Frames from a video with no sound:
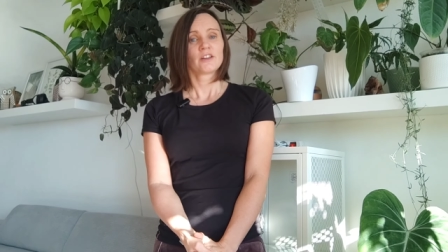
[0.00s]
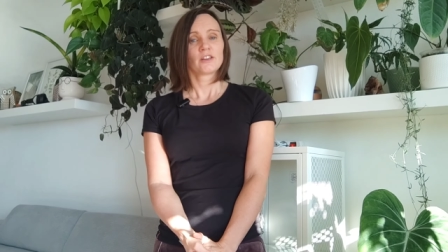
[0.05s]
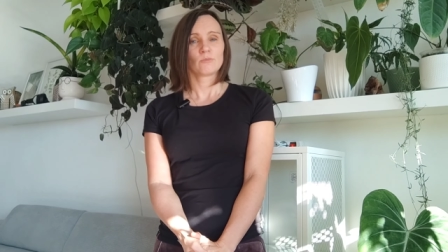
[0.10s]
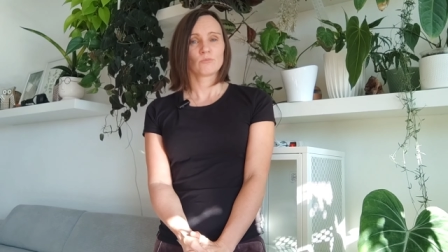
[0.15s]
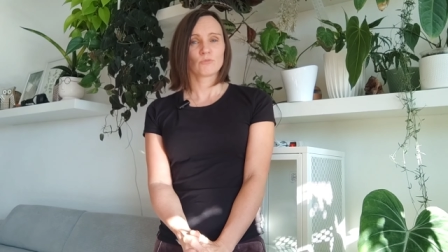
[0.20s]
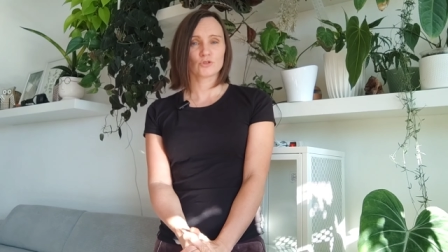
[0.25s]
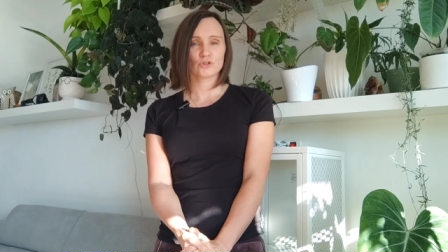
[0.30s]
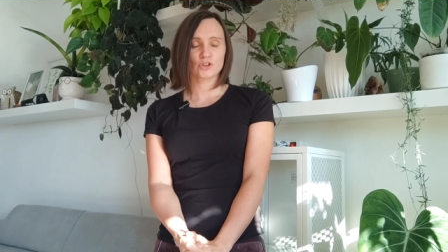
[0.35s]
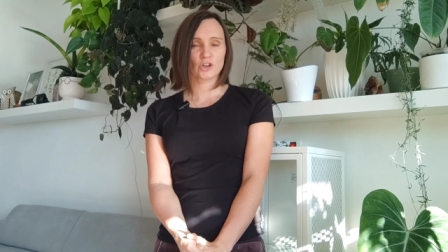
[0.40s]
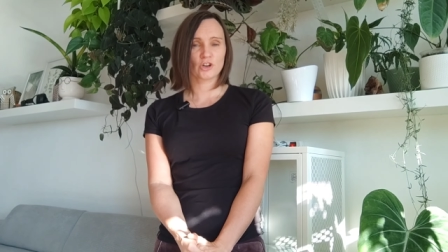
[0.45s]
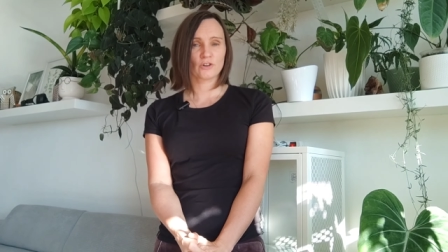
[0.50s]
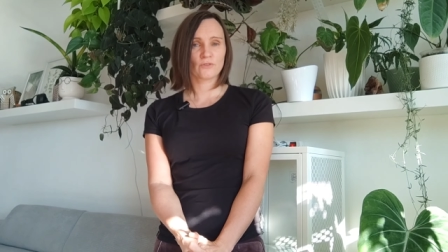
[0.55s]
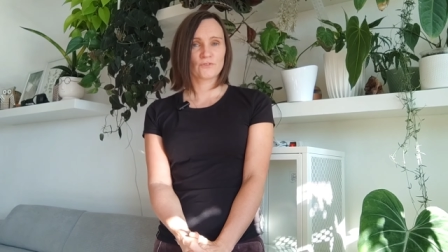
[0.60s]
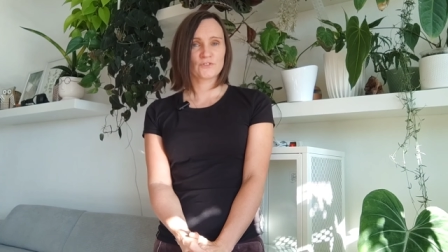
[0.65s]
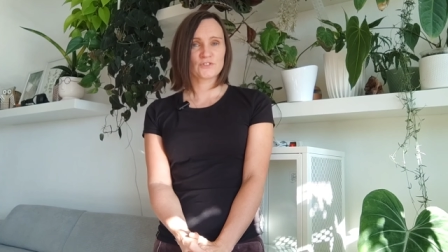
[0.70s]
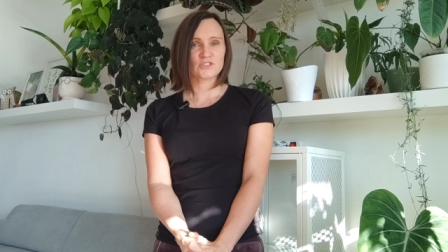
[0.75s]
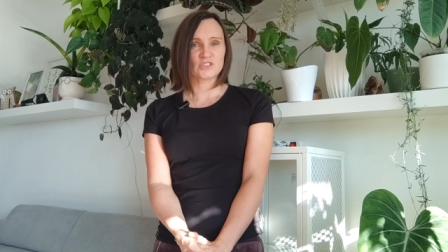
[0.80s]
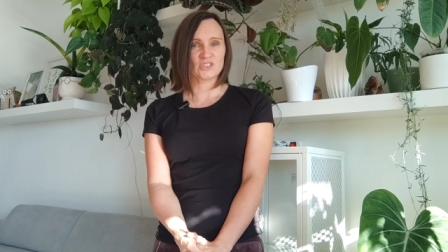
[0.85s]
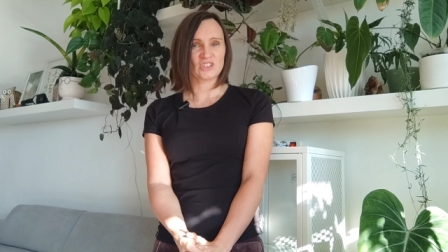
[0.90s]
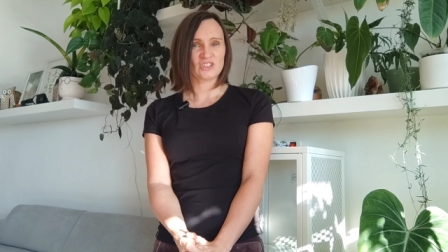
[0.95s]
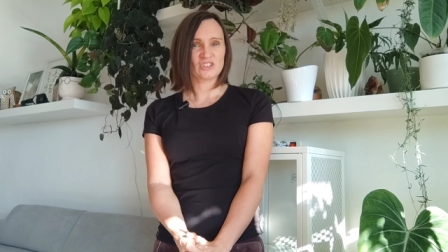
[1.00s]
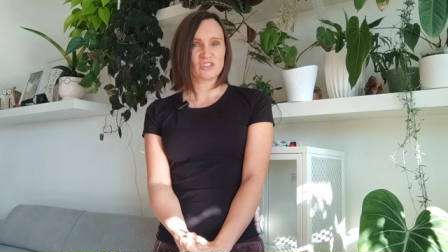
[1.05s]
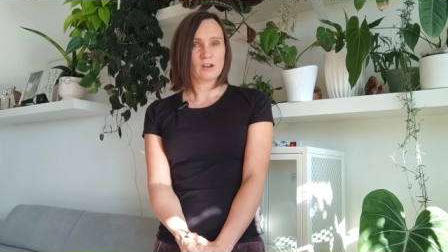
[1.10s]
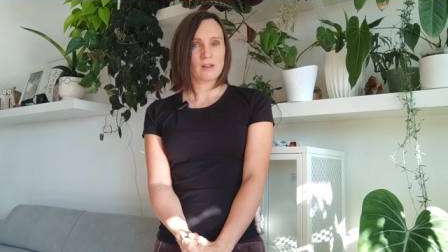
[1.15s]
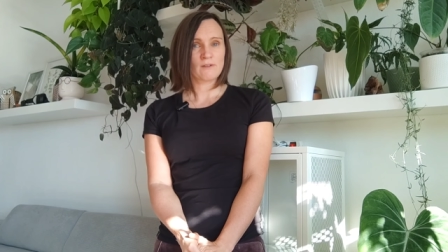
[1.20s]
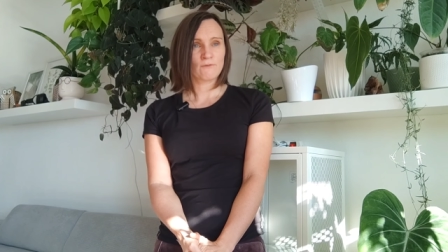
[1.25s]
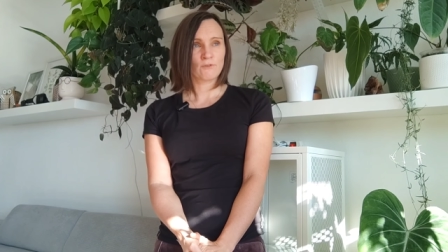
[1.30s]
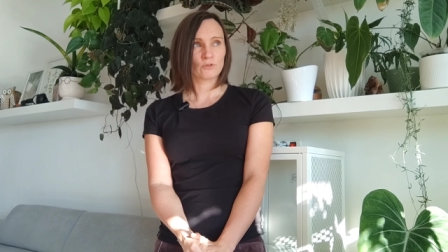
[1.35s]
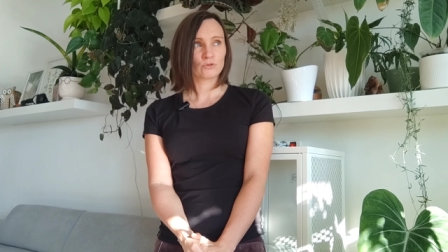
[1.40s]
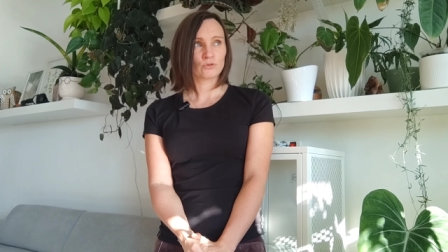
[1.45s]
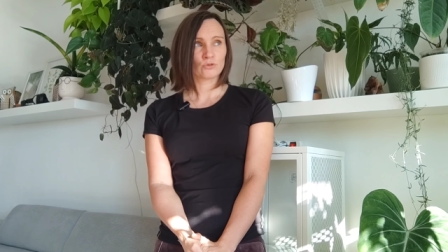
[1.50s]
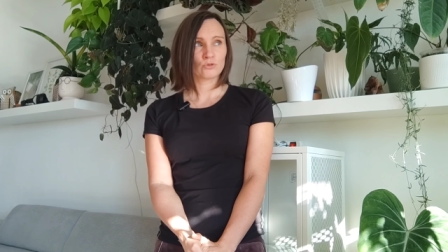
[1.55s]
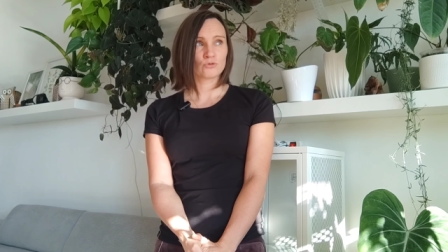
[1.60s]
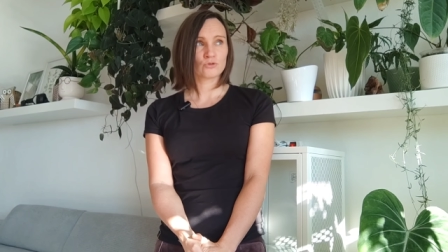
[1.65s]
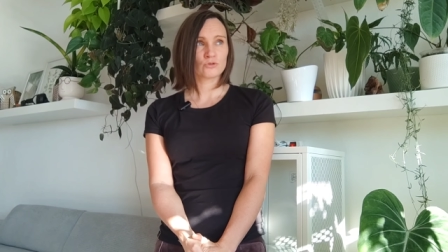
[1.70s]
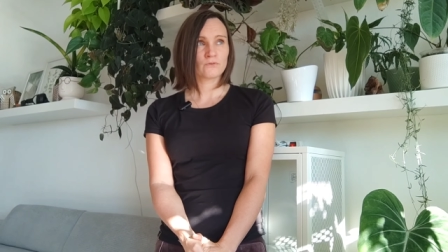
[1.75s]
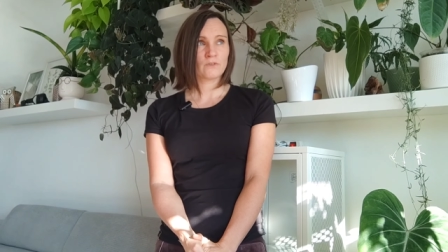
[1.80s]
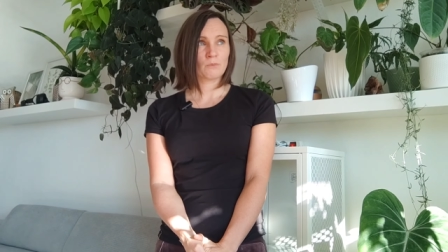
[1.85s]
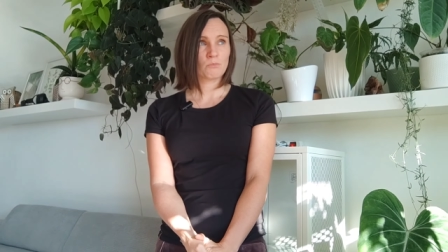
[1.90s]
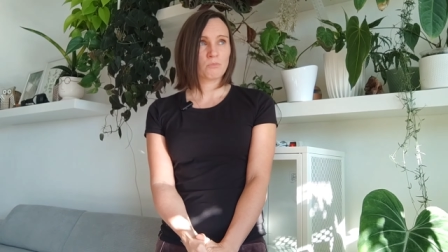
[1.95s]
i może chwycę za telefon i
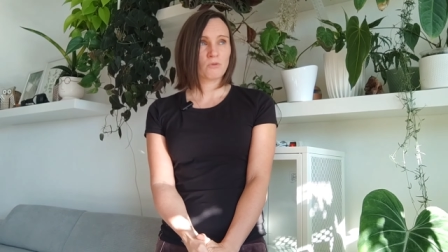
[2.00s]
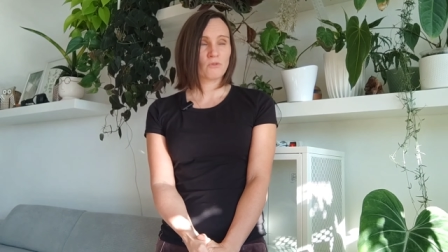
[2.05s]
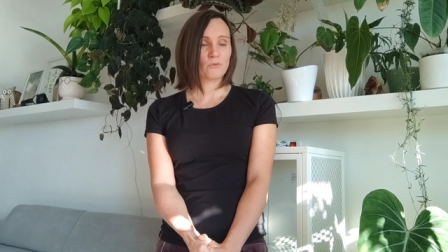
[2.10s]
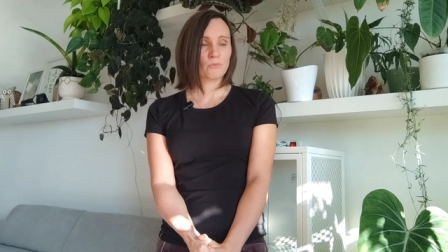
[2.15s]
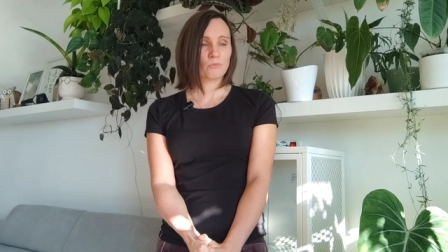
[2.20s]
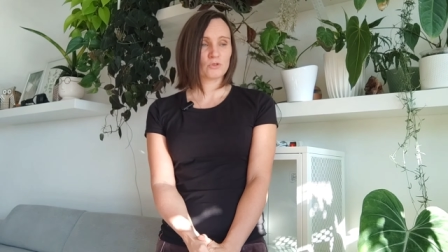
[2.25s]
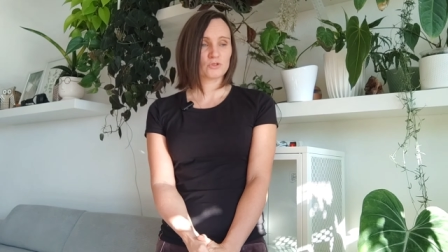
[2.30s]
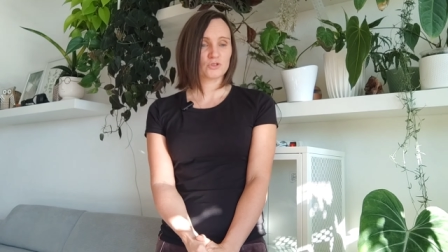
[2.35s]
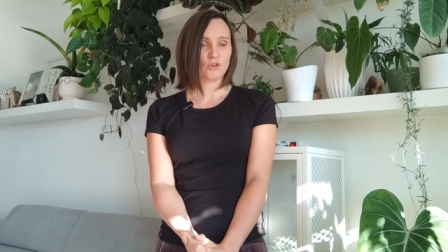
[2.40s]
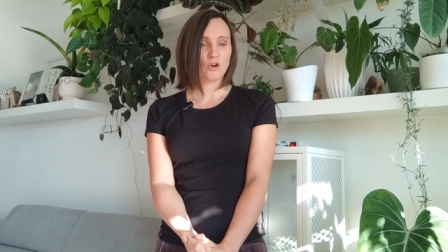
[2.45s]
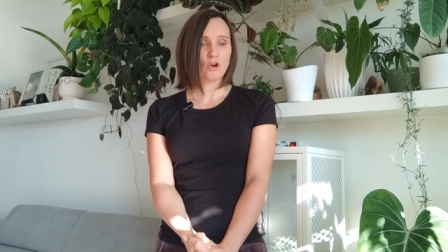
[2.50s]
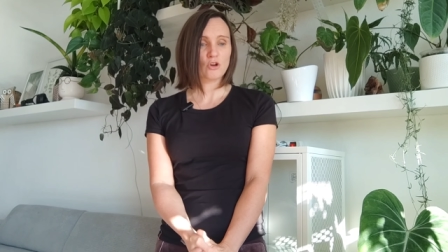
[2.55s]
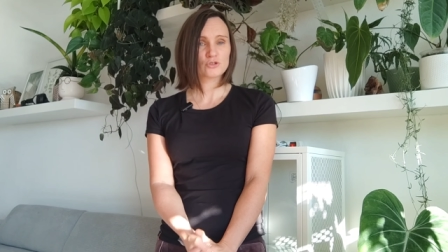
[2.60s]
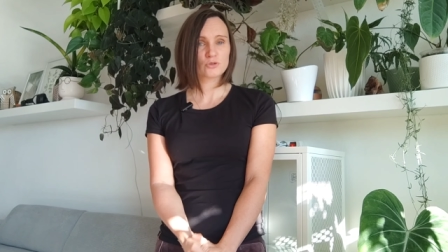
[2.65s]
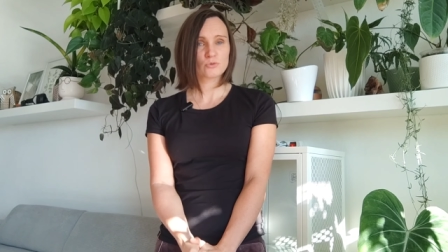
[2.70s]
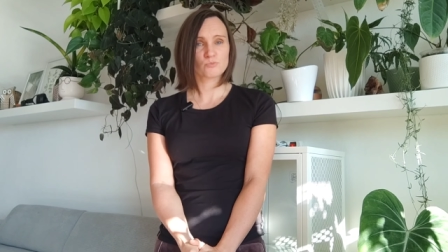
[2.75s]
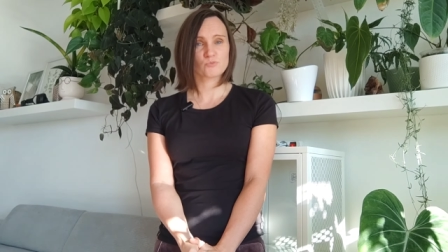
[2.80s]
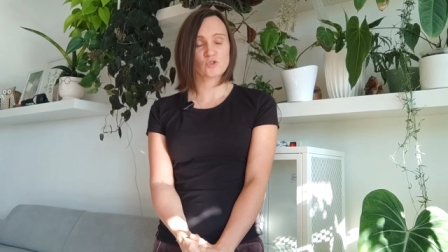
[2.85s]
już Wam powiem o co chodzi.